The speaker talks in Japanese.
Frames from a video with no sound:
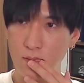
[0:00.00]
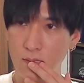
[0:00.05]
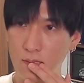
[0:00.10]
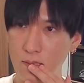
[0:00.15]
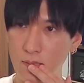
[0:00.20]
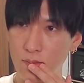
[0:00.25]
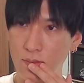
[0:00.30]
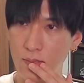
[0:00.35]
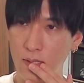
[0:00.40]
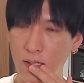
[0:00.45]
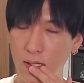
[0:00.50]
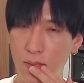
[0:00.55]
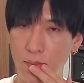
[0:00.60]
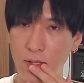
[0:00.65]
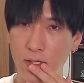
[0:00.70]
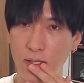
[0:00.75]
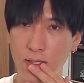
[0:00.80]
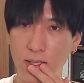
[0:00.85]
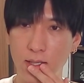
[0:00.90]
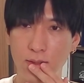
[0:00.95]
まあ、
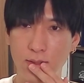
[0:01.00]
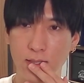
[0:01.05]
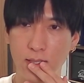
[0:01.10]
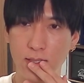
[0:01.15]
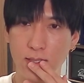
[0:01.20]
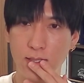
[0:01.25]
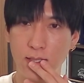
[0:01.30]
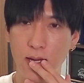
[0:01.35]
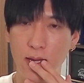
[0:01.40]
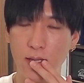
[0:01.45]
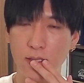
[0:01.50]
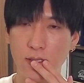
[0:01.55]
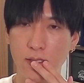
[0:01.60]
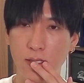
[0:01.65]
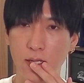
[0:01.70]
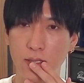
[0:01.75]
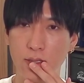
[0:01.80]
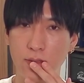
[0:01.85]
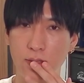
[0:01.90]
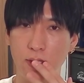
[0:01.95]
アメリカのさじ加減し
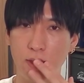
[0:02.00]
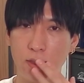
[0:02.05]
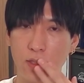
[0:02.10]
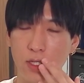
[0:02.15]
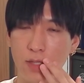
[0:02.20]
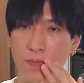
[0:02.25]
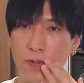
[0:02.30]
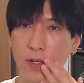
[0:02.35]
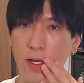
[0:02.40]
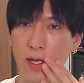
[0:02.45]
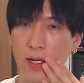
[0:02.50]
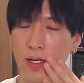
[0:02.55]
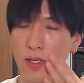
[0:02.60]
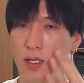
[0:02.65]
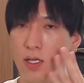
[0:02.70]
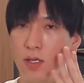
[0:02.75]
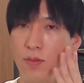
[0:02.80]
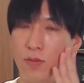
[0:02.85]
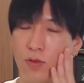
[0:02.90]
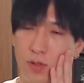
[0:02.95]
たいですよね。CPI が
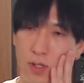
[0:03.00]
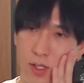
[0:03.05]
いいものが